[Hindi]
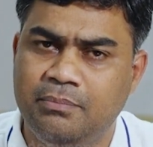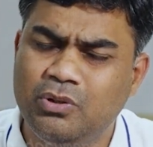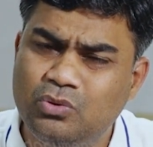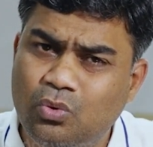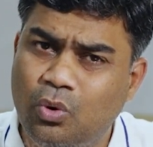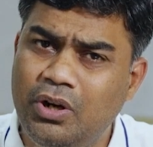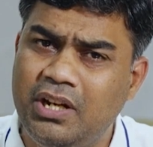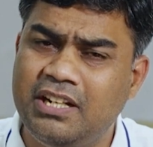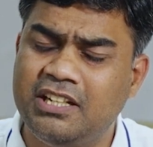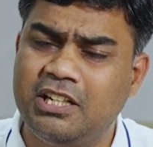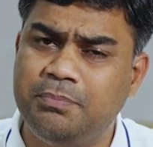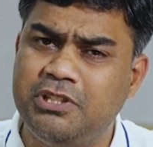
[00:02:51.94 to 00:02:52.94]
बट उस कोड
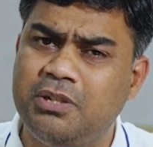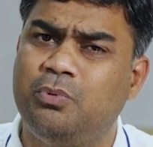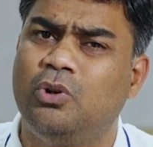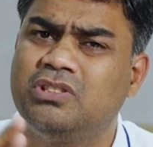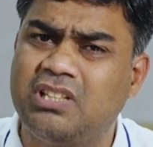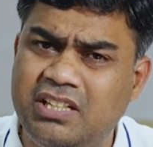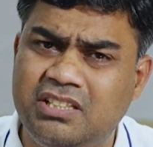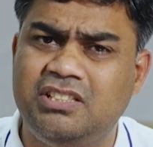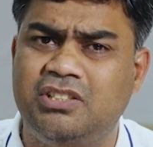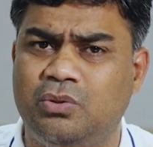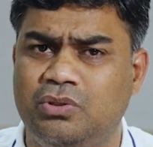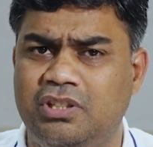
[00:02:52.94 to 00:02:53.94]
लिखने के पीछे बहुत सारी
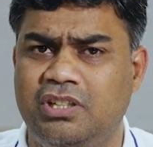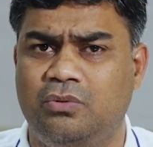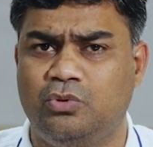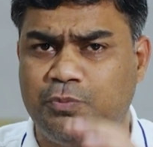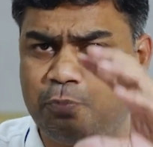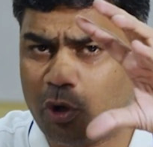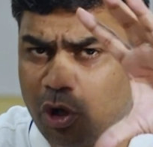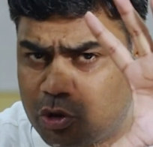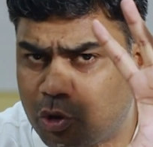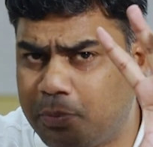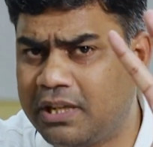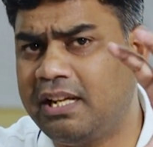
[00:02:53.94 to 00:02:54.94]
चीजें होती है उस
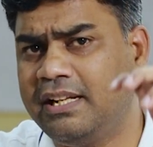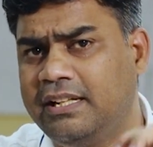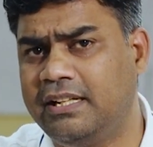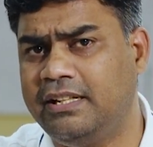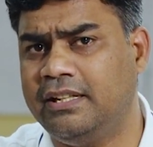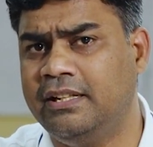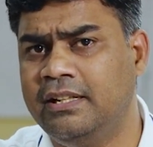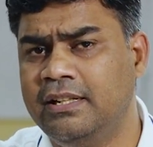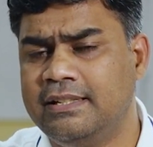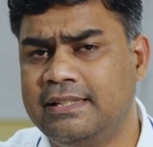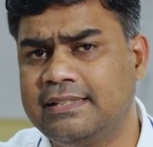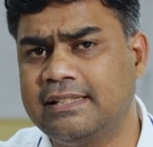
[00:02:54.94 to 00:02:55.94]
प्रोडक्ट को बनाने के लिए
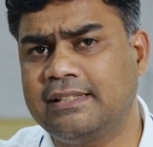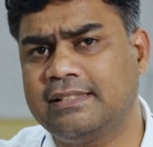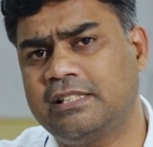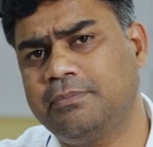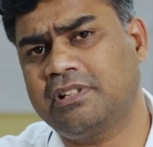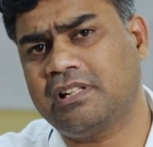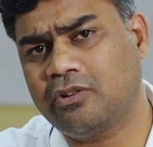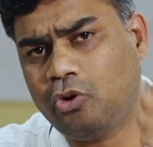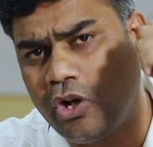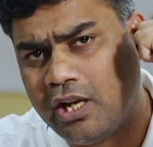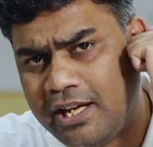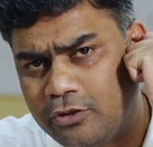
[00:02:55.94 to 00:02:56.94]
जैसे कस्टमर का
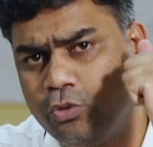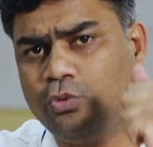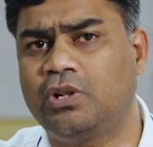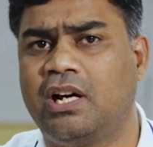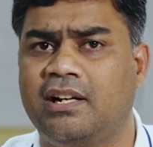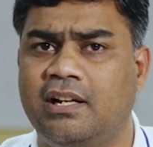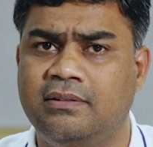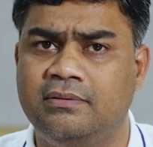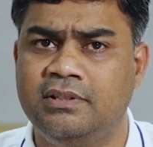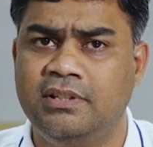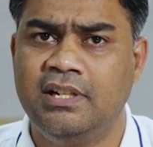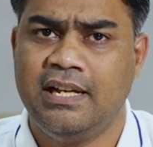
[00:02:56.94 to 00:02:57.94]
कॉल आया तो उठाना
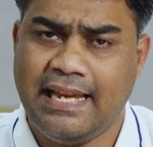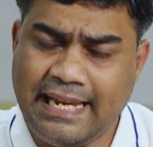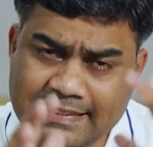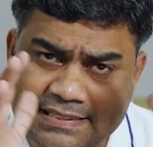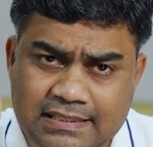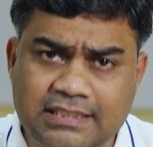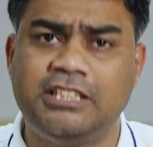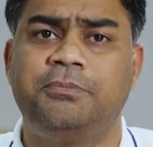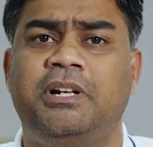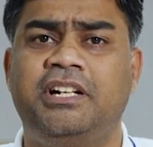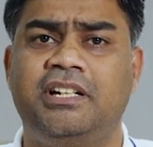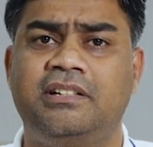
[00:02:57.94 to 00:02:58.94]
एक्सेल शीट
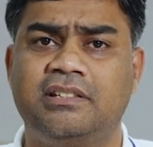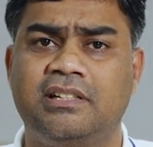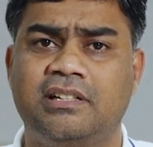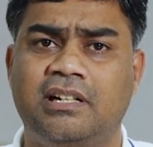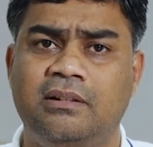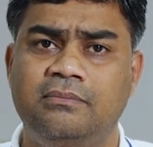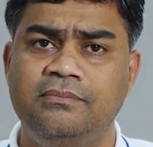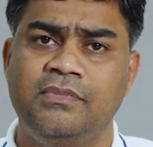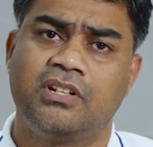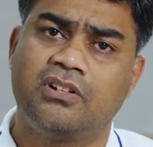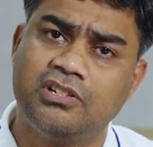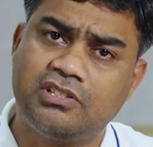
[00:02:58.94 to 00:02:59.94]
मेंटेन करना
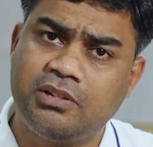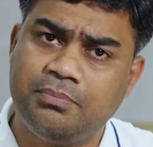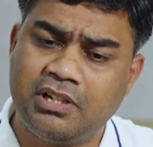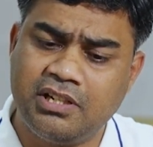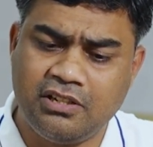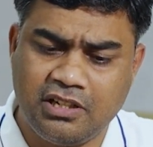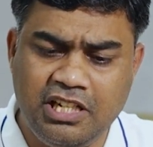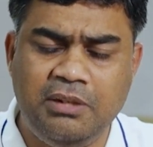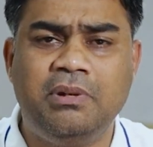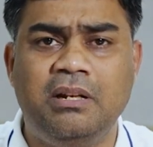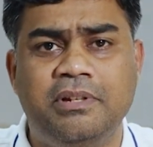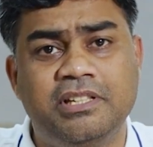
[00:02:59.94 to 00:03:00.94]
कस्टमर ने अगर
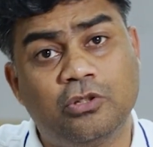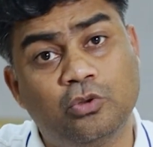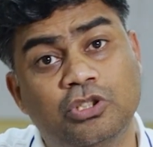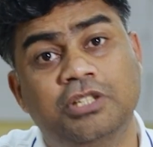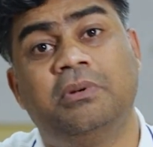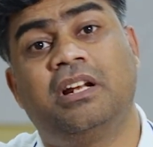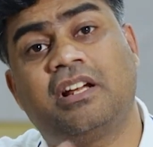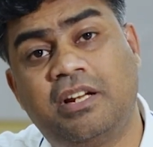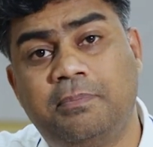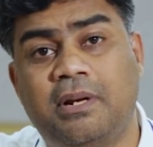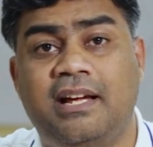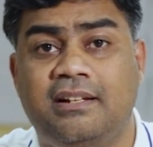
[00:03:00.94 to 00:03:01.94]
ईमेल भेजा तो उस ईमेल का
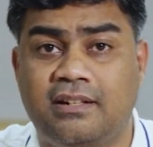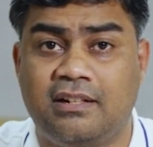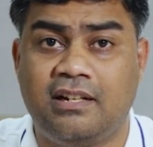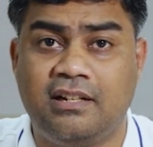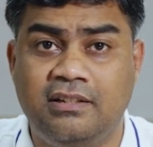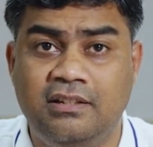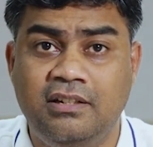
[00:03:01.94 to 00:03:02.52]
रिप्लाई करना